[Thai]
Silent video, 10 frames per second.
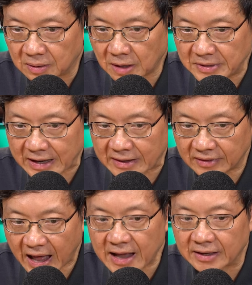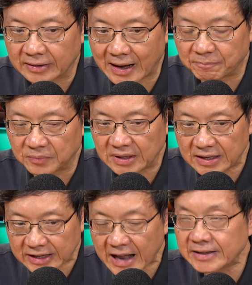ก็มีการสร้างนะครับ
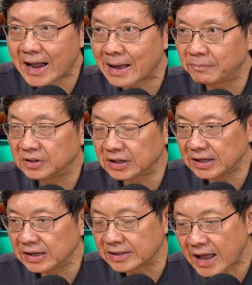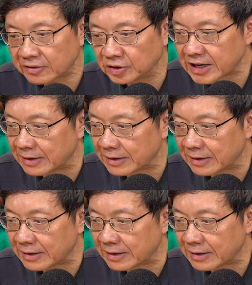ที่กั้นน้ำที่น่าสนใจ